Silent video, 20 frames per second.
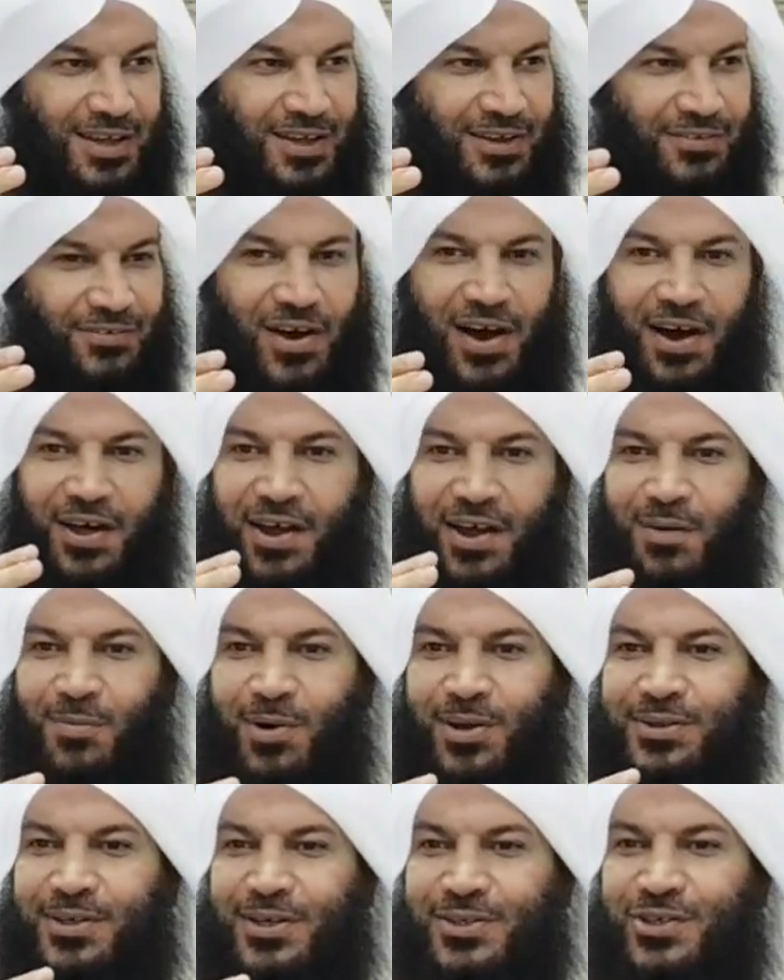فحرام
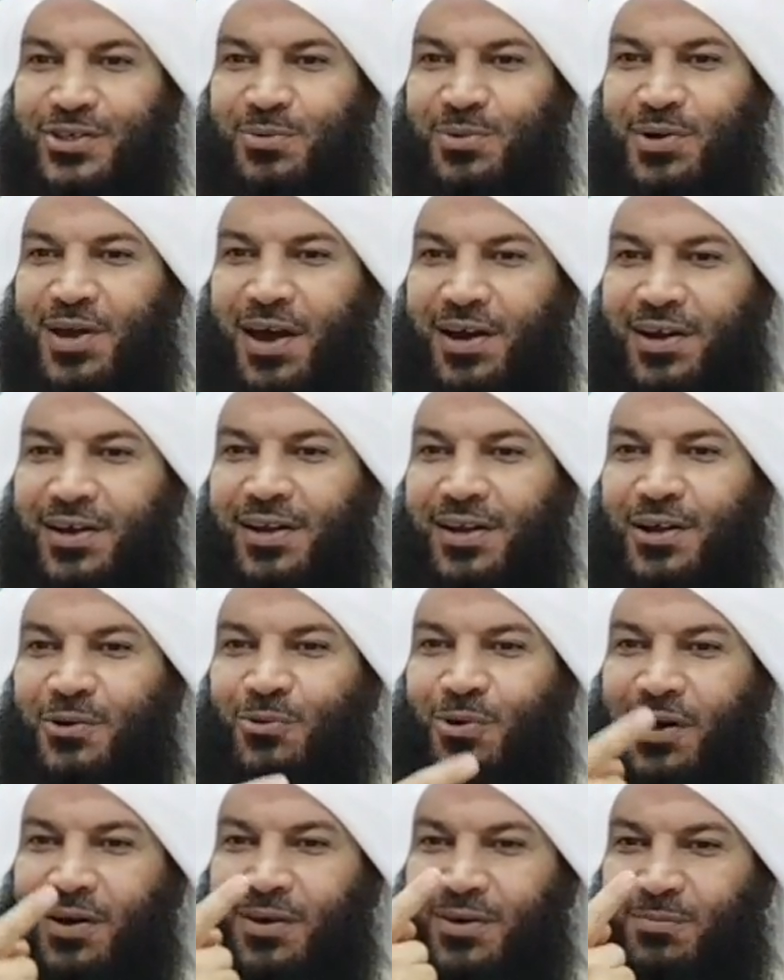ان تشتري به اكل اللي
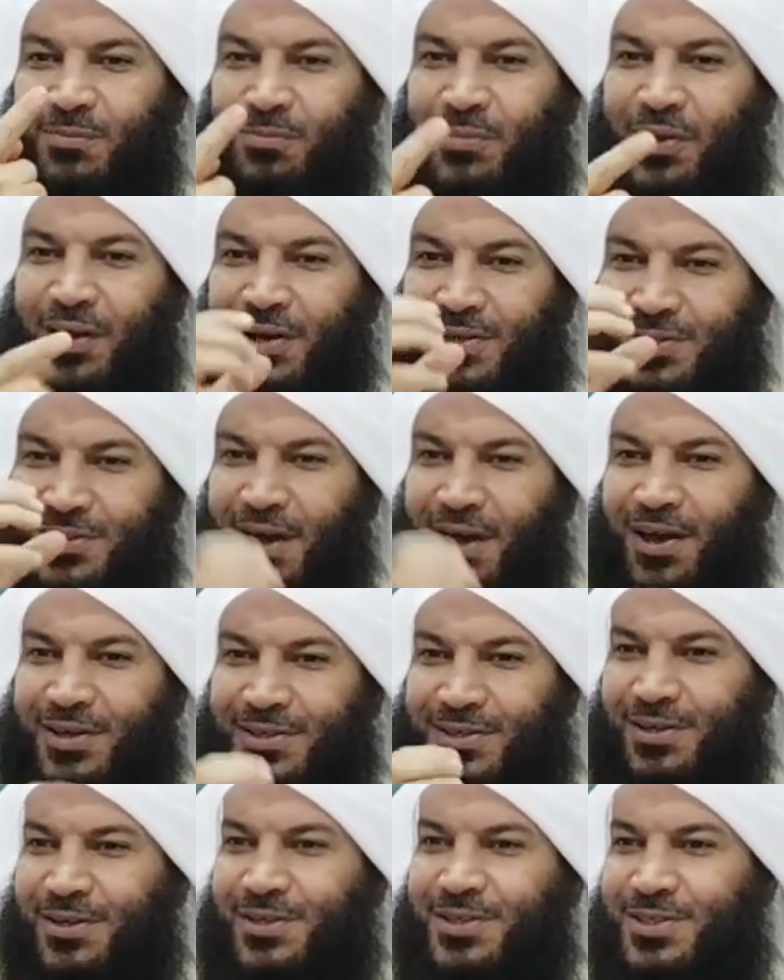هو من
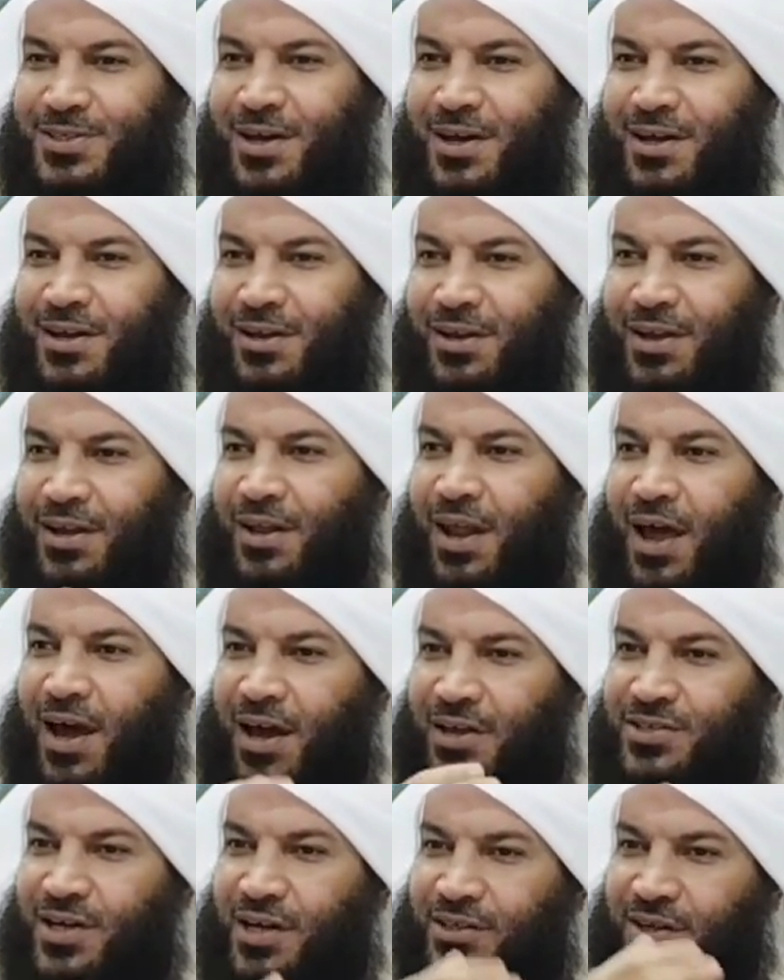خصائص الانسان
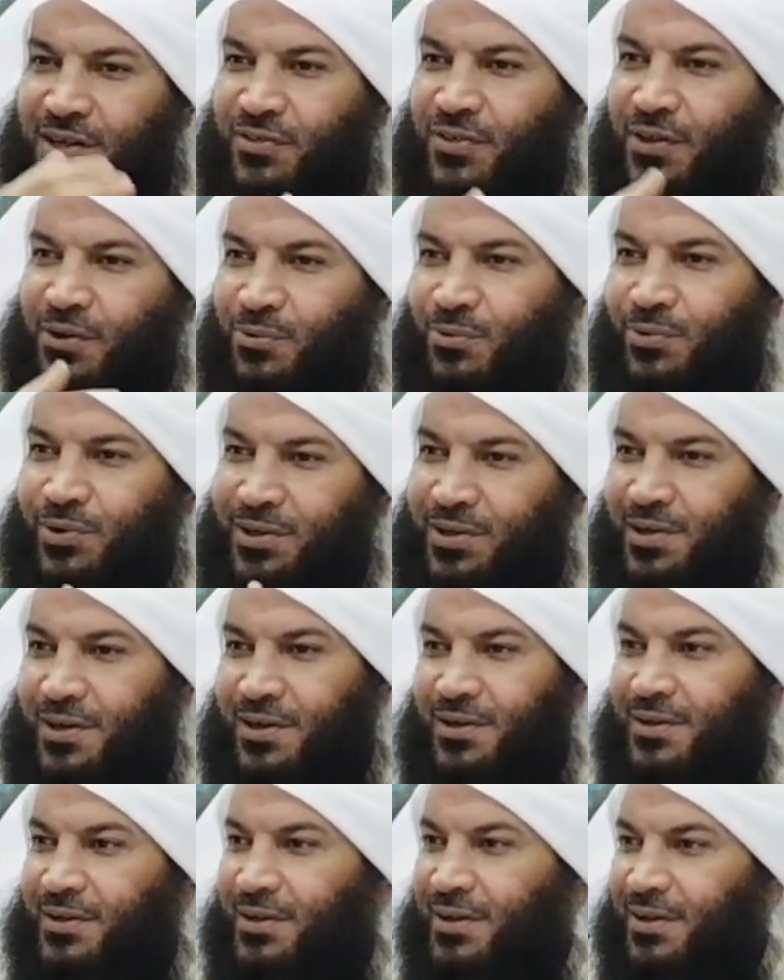الحاجات الضروريه
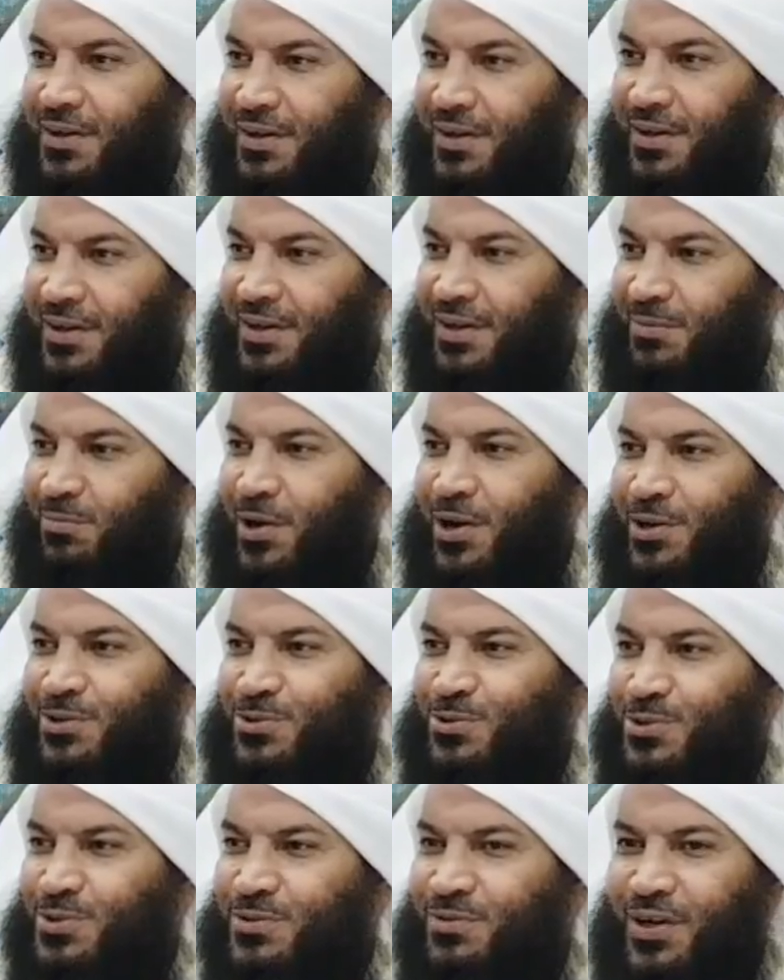ما
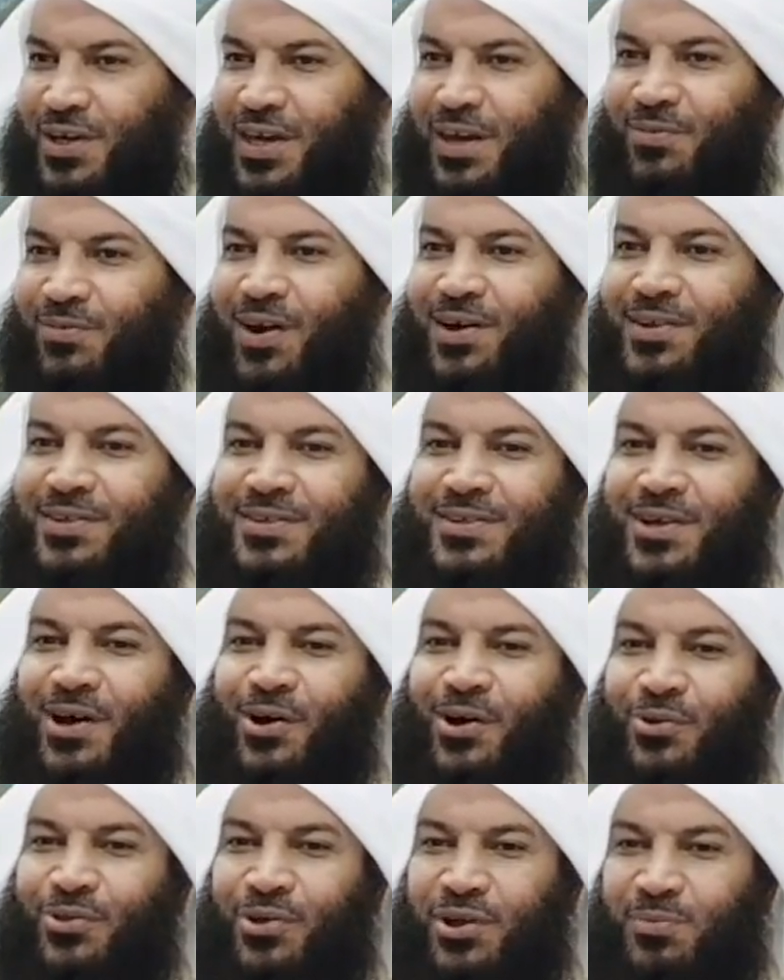يجوز فكيف عاد
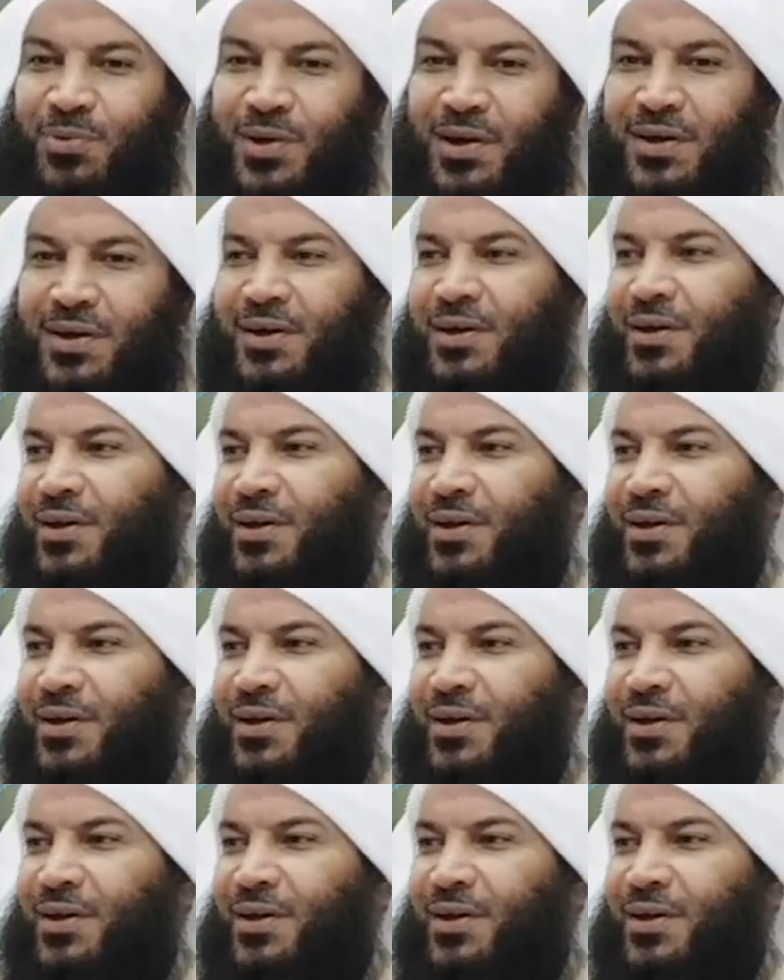تأخذ ربا